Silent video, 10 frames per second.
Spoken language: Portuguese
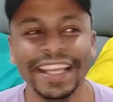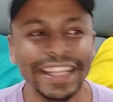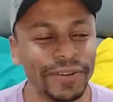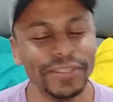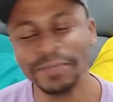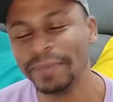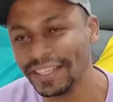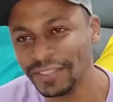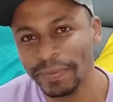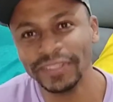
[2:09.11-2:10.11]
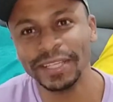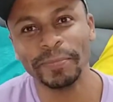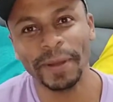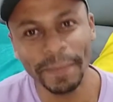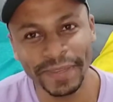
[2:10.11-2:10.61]
Não, demais foi perguntar
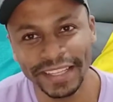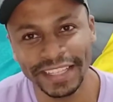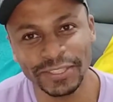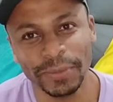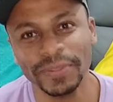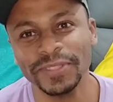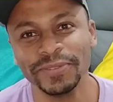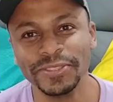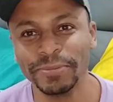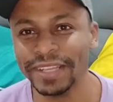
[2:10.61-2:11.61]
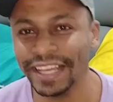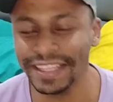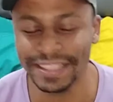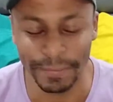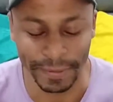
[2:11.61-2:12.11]
pra mim, né? Como se eu fosse obrigado
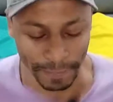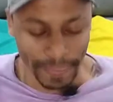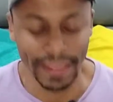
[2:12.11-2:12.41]
a saber.